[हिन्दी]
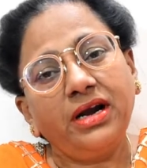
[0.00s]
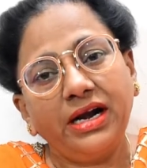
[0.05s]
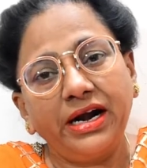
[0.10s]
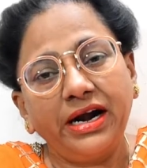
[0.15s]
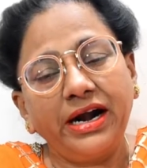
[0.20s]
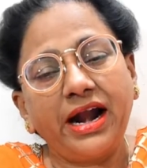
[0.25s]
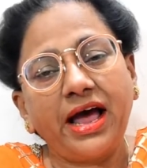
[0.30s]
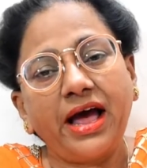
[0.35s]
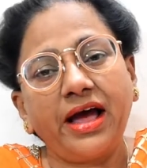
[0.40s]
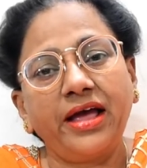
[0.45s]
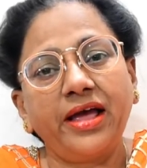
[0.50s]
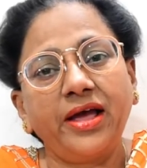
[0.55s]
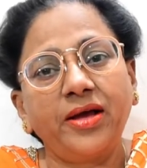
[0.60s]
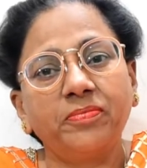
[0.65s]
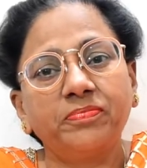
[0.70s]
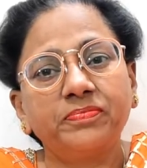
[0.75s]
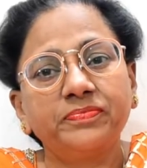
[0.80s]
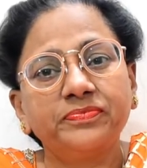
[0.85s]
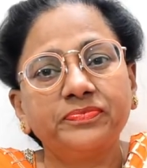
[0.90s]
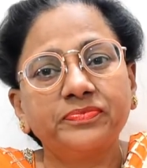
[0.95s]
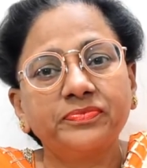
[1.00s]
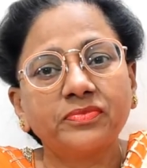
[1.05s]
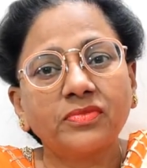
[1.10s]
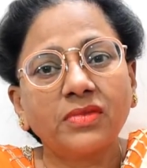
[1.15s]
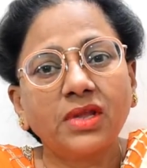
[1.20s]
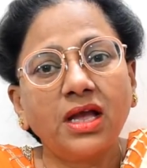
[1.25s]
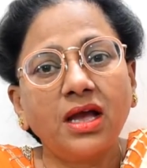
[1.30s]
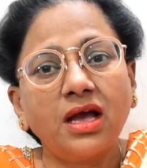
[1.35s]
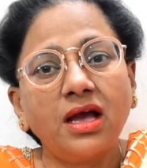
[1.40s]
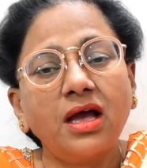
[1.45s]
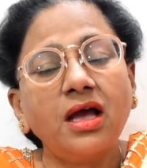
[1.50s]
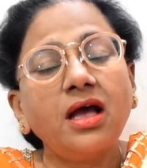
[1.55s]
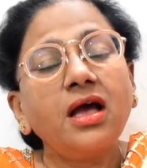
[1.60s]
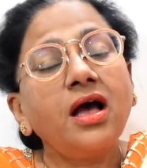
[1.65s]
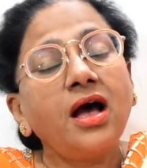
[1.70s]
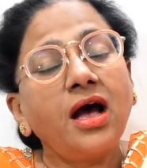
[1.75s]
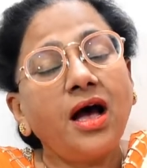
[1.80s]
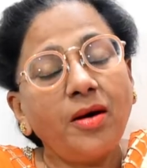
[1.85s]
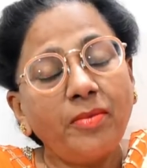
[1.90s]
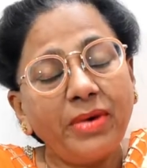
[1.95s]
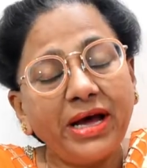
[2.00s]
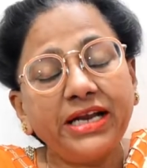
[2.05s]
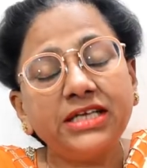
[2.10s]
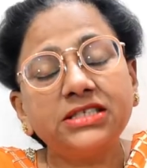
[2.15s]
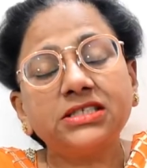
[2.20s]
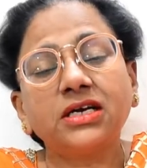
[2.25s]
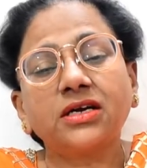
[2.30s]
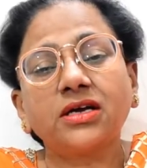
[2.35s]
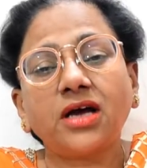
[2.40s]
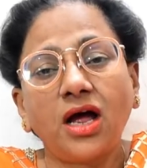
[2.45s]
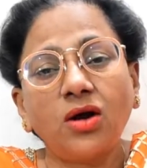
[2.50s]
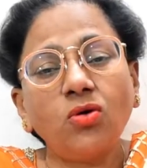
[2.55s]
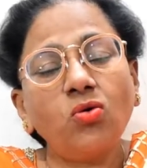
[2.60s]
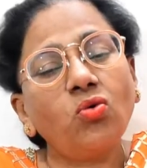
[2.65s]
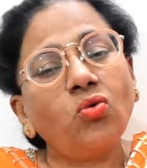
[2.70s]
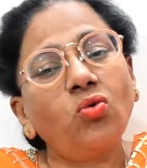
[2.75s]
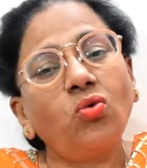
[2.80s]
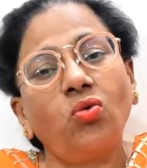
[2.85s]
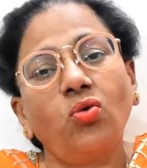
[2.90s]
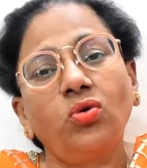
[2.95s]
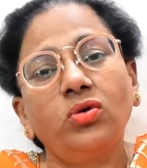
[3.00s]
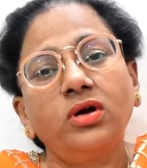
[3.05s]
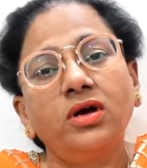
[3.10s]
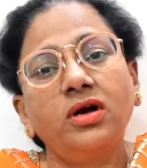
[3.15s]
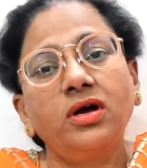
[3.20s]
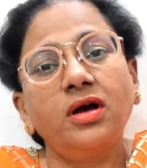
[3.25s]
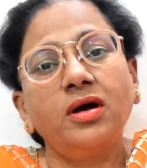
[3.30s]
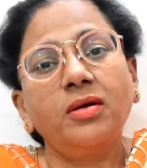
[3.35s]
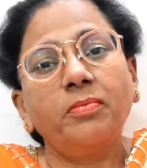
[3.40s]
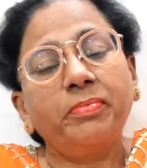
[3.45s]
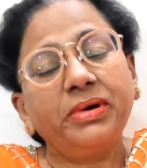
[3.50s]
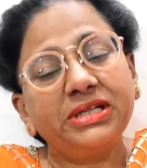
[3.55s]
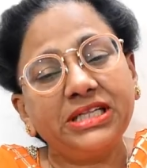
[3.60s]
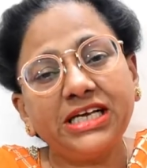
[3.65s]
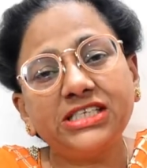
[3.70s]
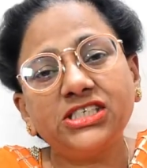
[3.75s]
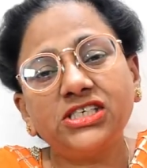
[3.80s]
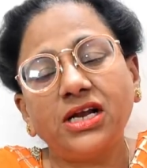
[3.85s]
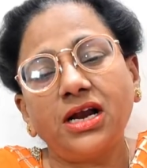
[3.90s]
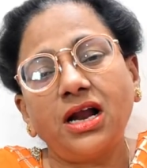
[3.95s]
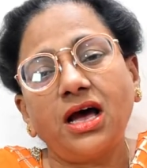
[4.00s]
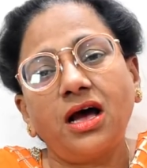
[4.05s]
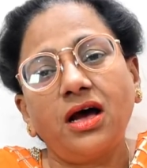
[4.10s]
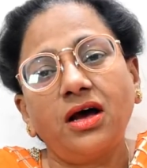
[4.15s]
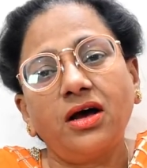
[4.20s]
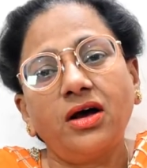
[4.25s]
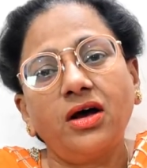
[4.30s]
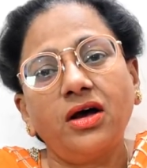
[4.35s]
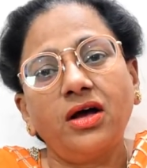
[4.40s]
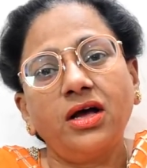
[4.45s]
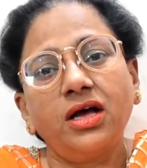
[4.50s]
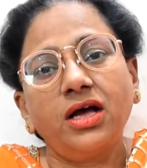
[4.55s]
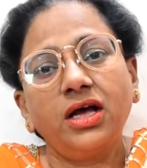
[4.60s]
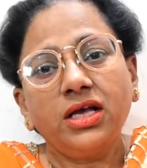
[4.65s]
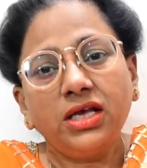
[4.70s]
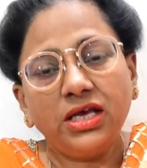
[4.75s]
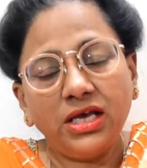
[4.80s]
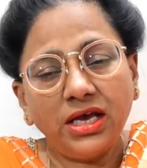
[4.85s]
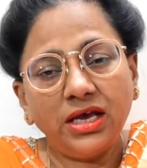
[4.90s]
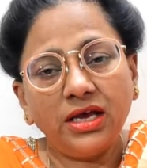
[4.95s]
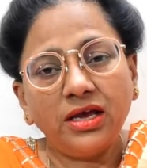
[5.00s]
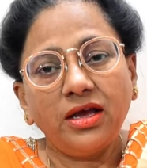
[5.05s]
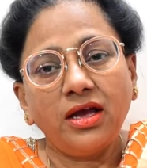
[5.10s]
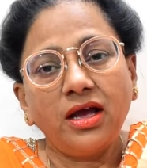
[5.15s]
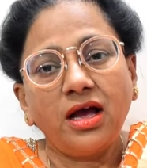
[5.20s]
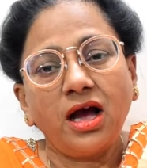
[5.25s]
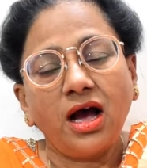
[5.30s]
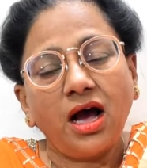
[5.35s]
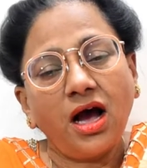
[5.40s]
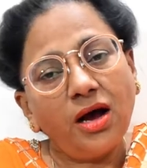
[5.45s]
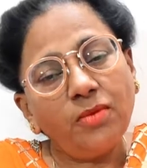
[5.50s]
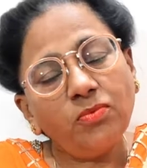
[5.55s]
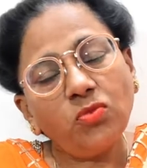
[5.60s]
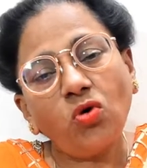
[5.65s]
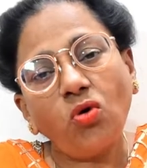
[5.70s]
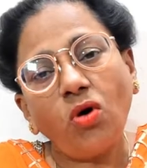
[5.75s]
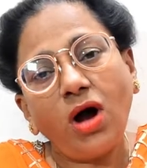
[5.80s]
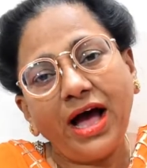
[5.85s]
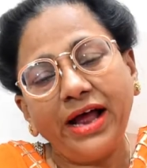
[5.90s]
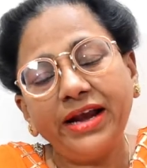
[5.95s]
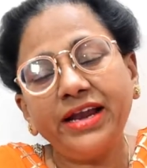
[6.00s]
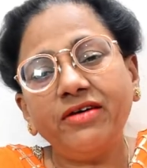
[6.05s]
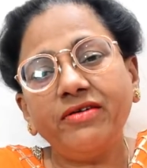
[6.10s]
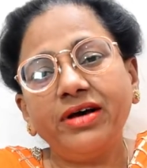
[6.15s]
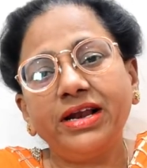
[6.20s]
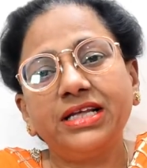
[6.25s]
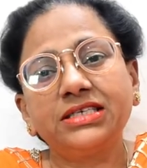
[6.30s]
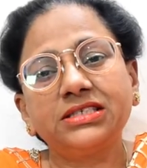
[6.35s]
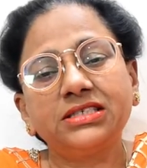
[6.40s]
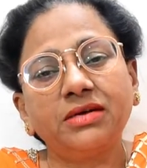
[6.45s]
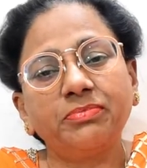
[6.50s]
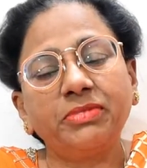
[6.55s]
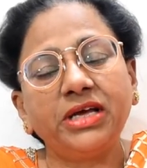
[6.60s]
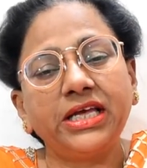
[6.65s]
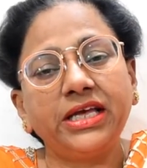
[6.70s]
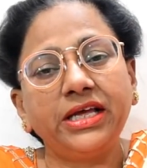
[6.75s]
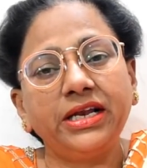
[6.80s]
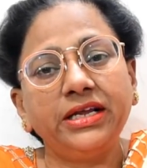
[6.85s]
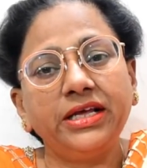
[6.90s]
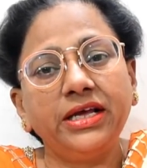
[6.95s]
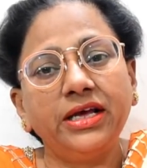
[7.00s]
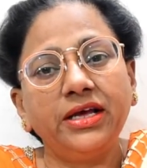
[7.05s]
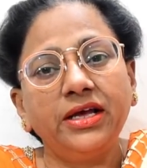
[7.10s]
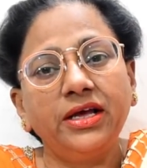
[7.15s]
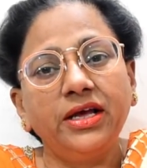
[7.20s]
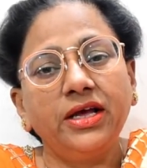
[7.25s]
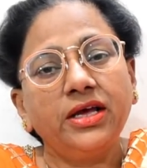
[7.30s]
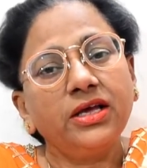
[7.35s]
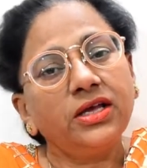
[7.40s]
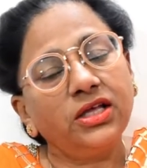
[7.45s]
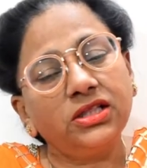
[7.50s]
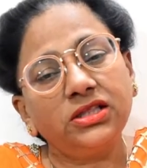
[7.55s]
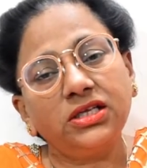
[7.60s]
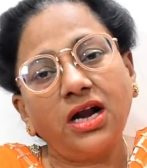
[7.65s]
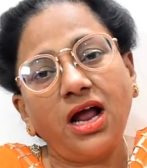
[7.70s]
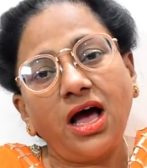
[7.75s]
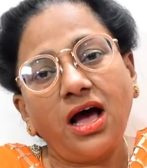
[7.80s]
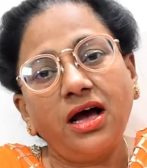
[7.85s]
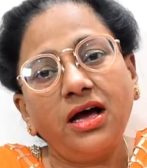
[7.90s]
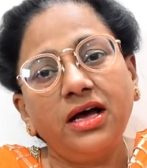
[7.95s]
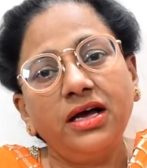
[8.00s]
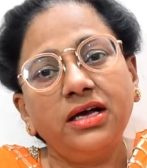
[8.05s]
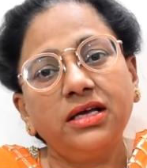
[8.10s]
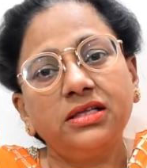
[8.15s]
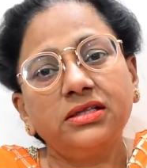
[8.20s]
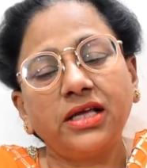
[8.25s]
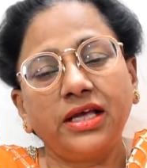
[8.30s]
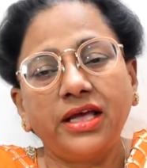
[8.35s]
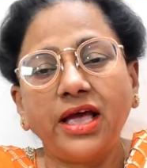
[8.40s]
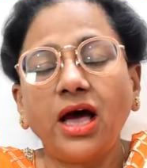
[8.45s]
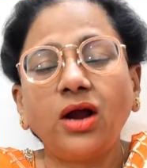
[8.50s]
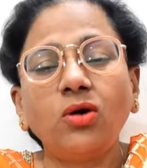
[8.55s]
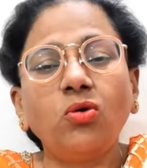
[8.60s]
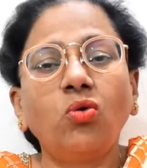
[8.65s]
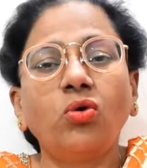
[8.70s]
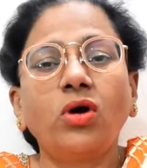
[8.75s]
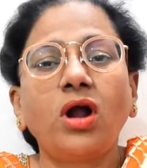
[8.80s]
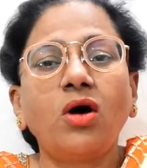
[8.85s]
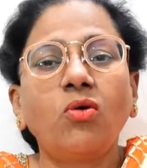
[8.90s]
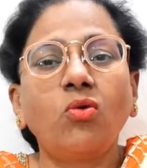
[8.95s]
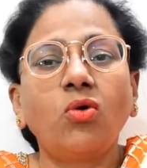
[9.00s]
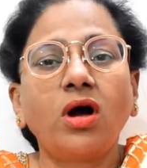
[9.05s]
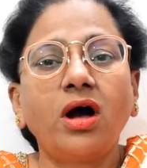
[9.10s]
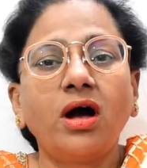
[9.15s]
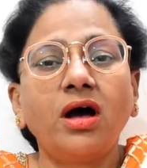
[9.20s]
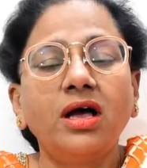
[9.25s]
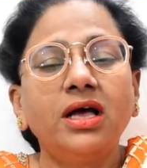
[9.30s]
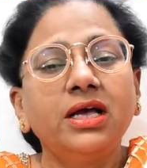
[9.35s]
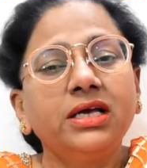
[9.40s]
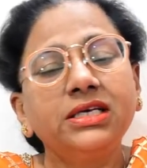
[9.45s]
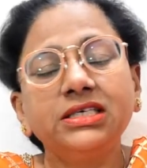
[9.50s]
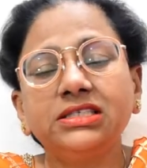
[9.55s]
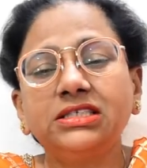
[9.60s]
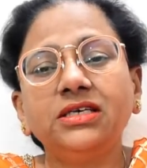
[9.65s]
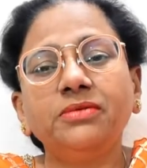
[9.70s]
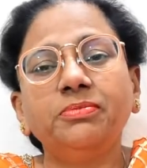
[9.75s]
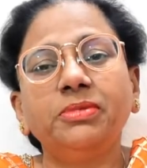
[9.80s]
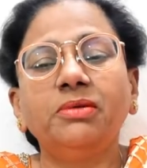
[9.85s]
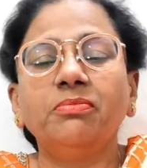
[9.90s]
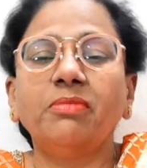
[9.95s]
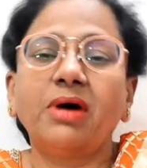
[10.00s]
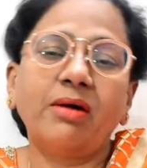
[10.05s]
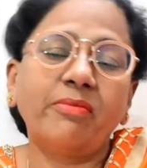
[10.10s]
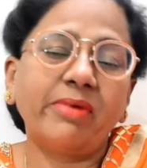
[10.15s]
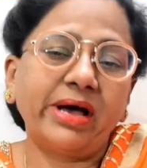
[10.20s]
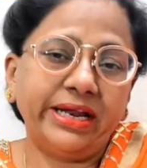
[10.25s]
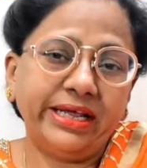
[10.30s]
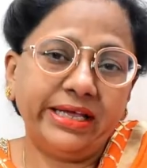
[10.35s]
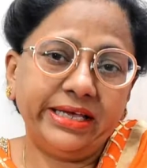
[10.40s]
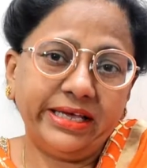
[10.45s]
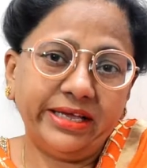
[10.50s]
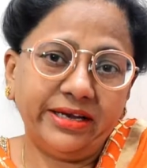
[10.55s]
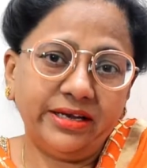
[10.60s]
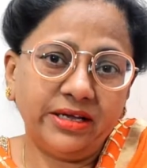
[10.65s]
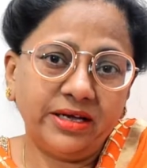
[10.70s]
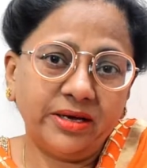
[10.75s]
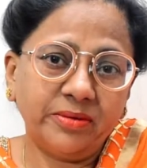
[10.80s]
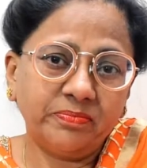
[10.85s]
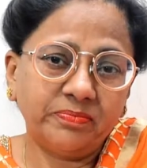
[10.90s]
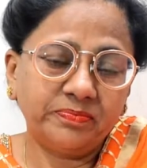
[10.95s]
लड़ना है हमारी सरकारों को पता चला कि हमको आने वाले समय के लिए कितना तैयार होना होगा किसी भी महामारी के लिए